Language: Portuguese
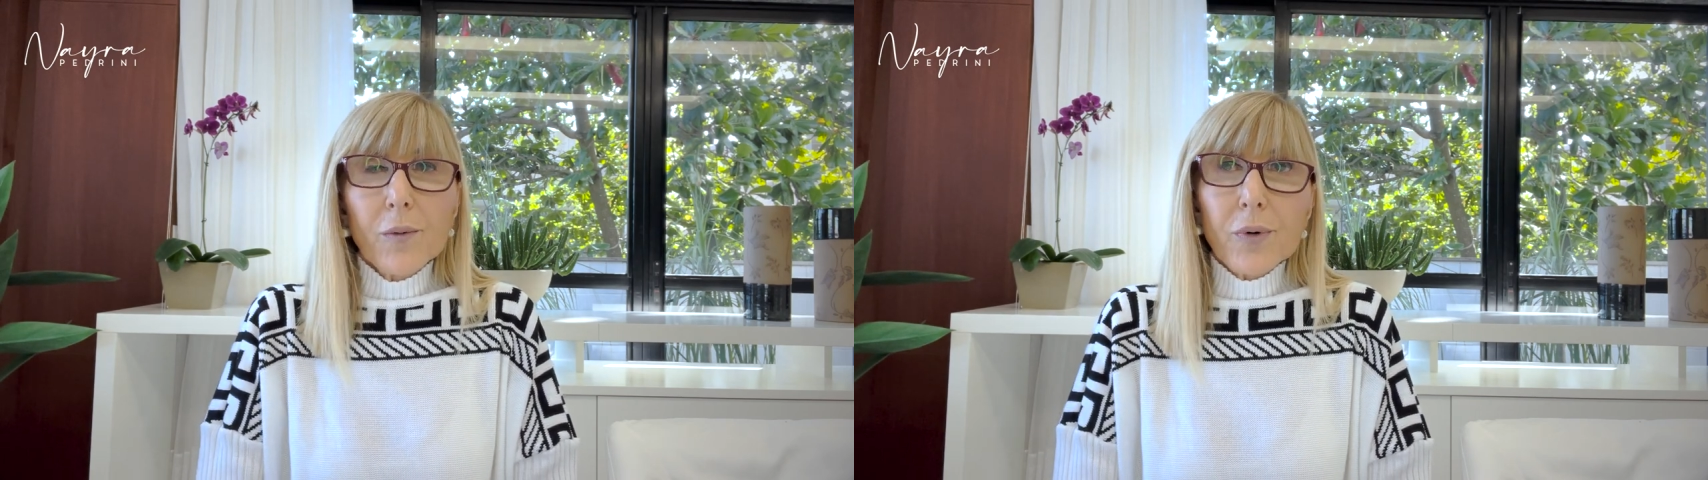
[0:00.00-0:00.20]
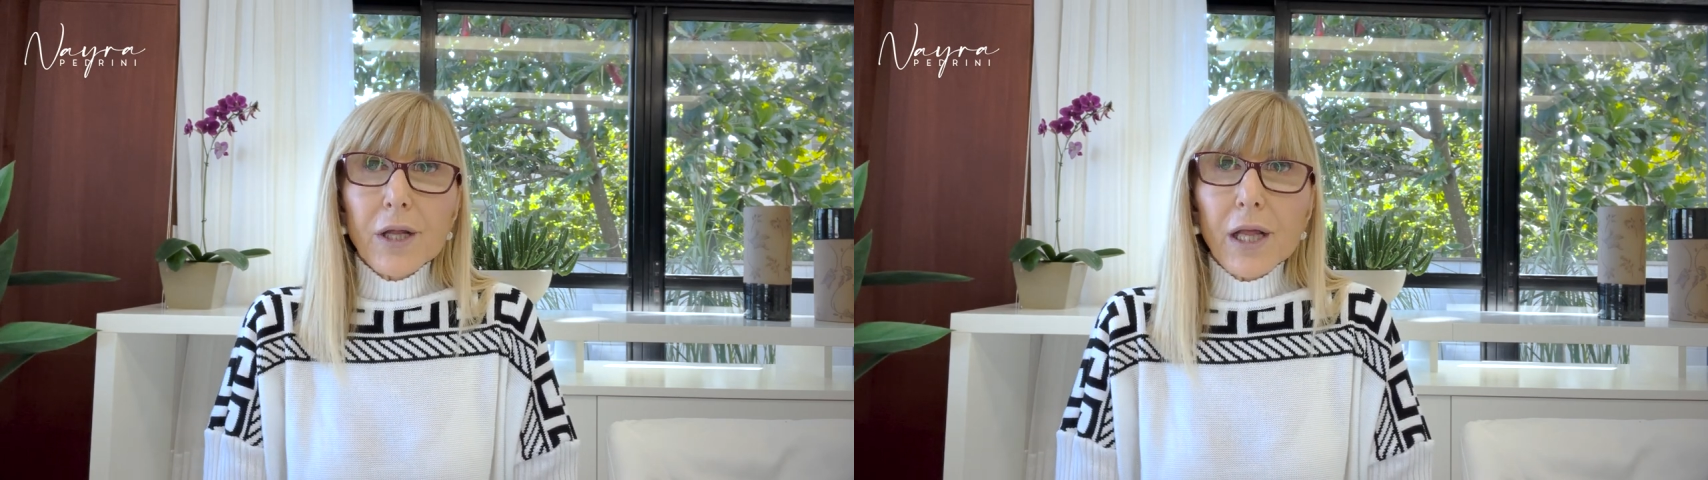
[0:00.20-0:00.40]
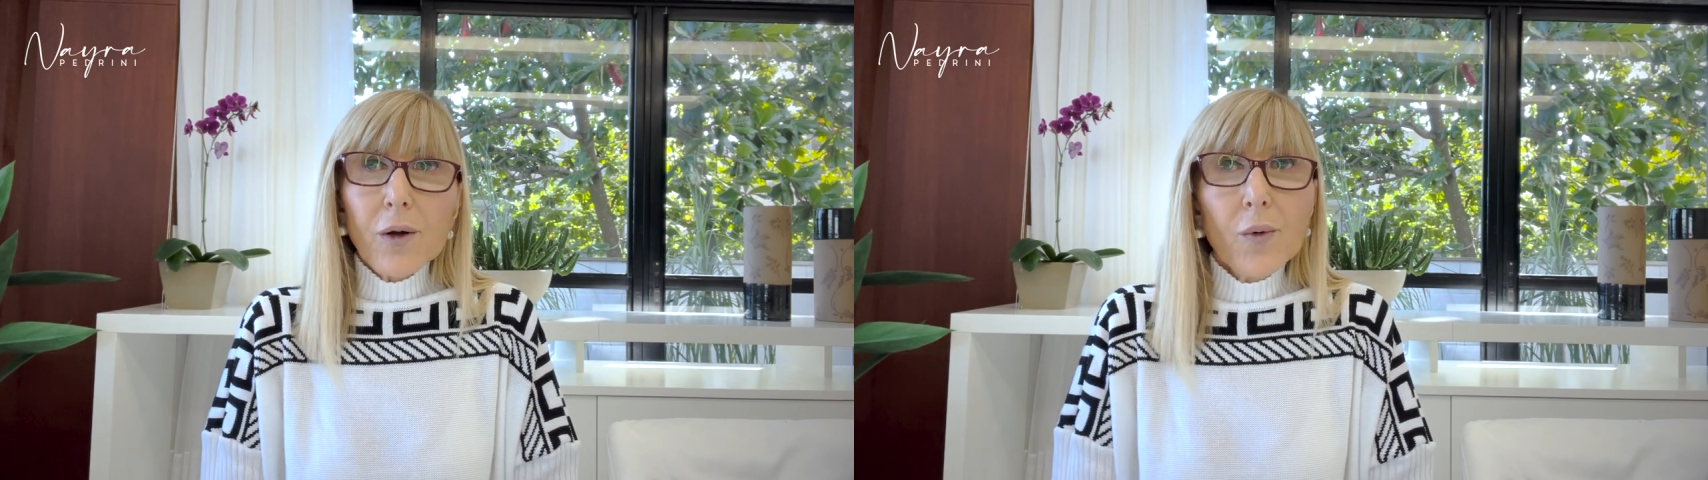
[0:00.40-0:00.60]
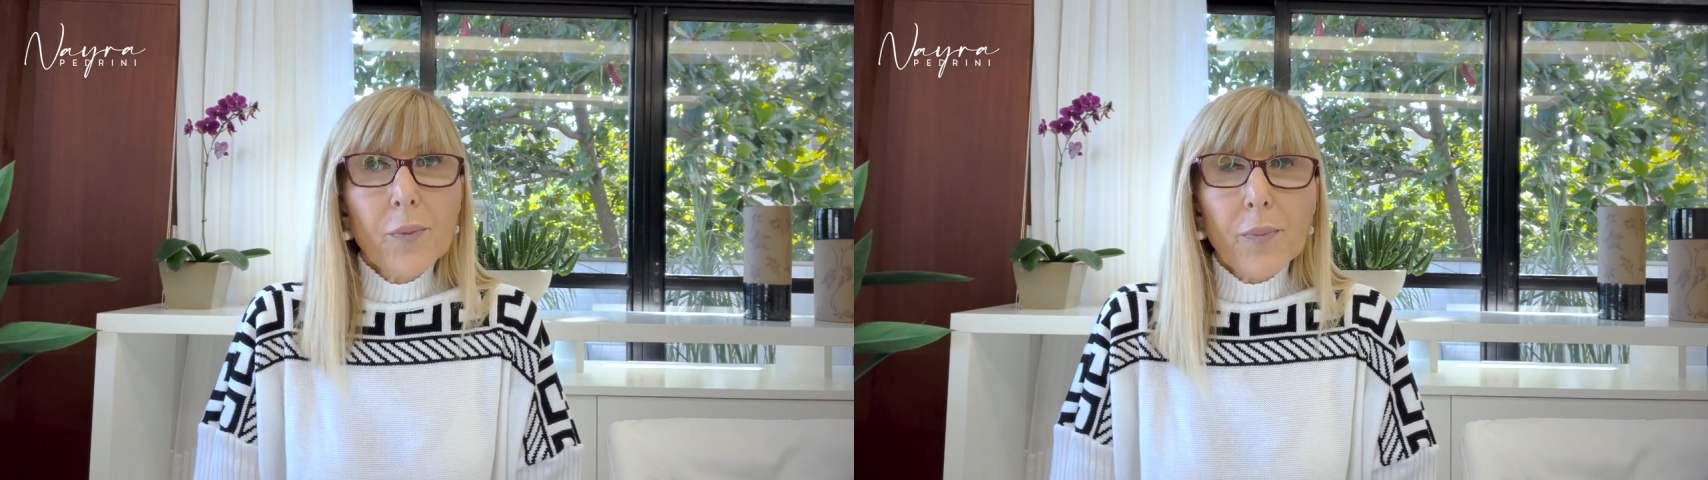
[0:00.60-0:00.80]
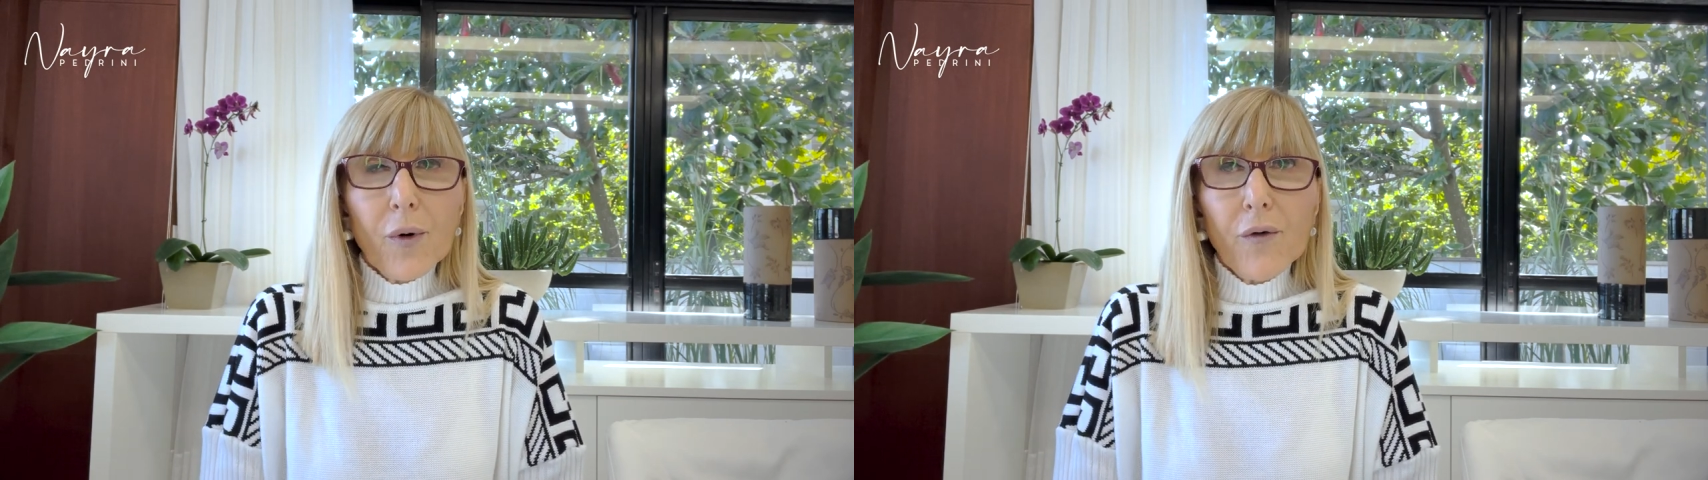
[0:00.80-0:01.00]
porque o
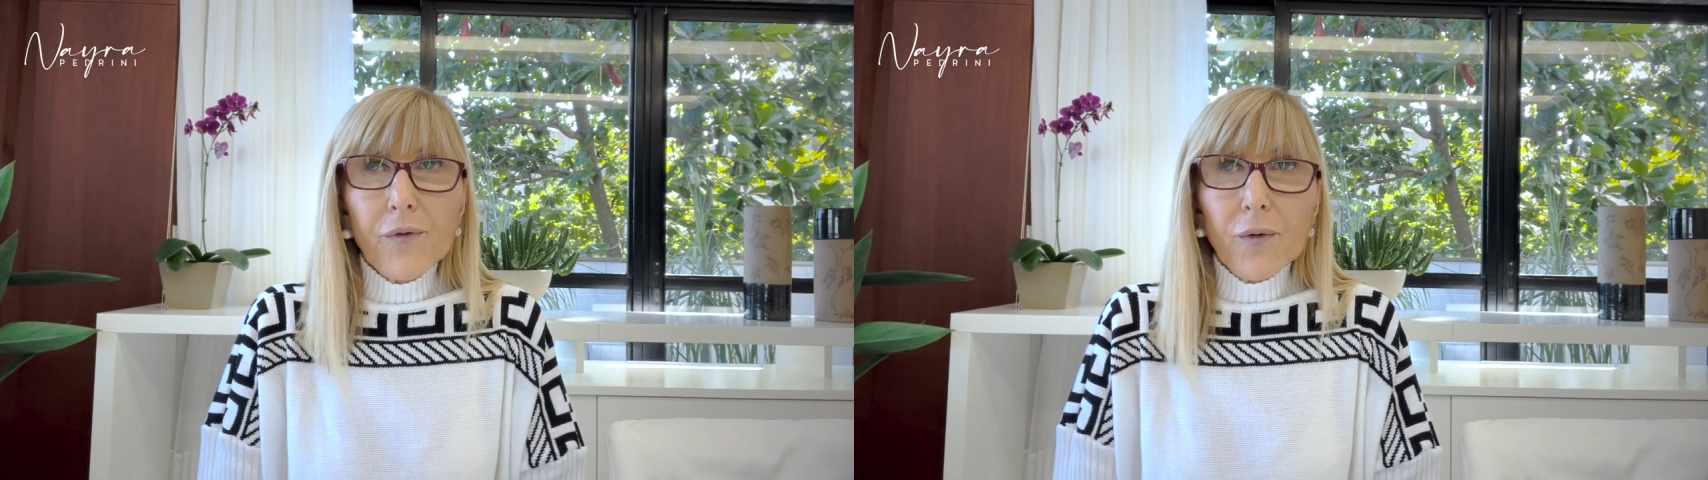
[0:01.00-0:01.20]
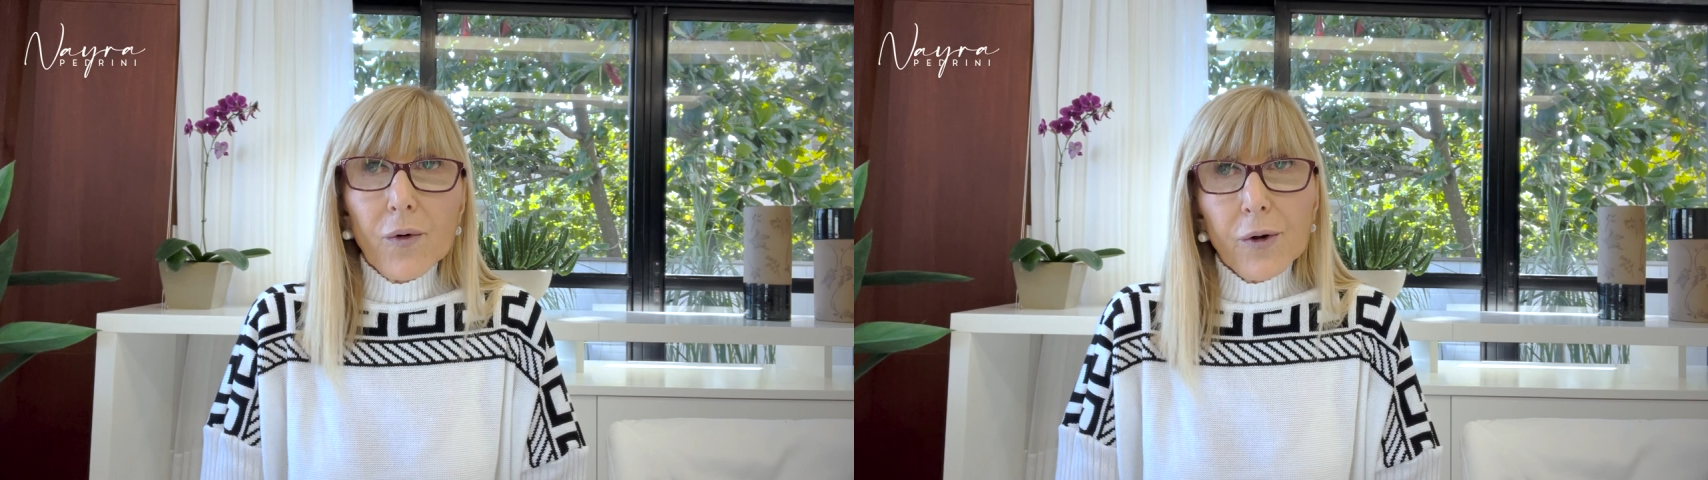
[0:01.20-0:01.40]
povo